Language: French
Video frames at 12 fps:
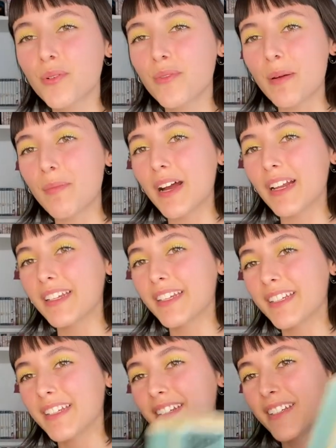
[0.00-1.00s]
on va
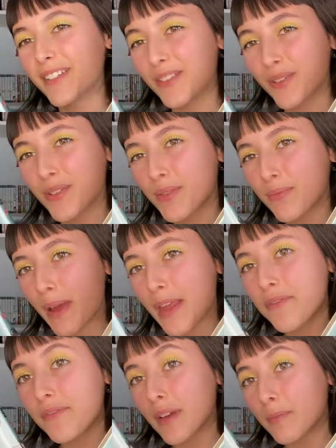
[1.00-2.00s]
parler de
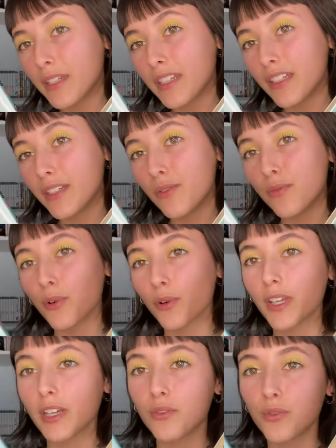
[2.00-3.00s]
Spy Family, le
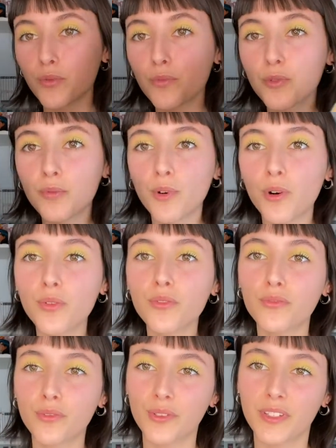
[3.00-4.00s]
manga du moment
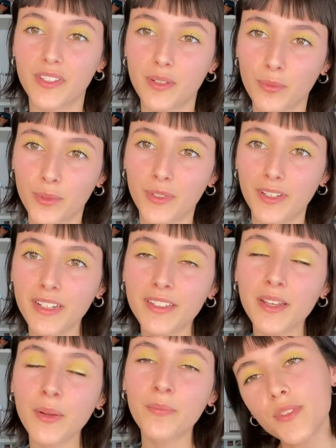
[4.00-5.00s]
que vous connaissez peut-être.